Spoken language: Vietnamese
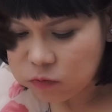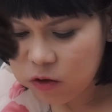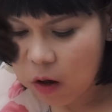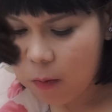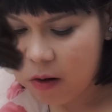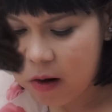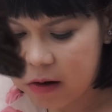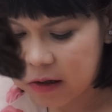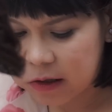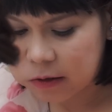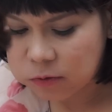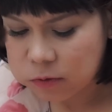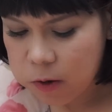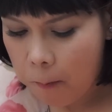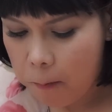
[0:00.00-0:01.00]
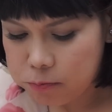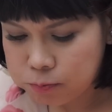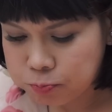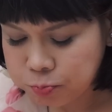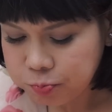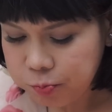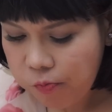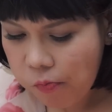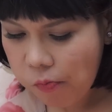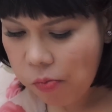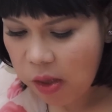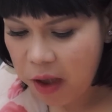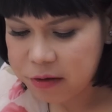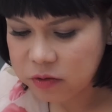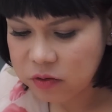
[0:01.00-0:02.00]
Ngon món này ơi.
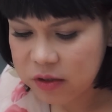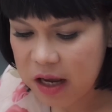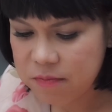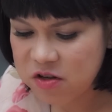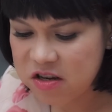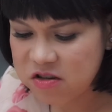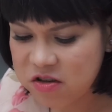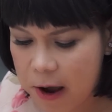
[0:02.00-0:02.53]
Em thấy làm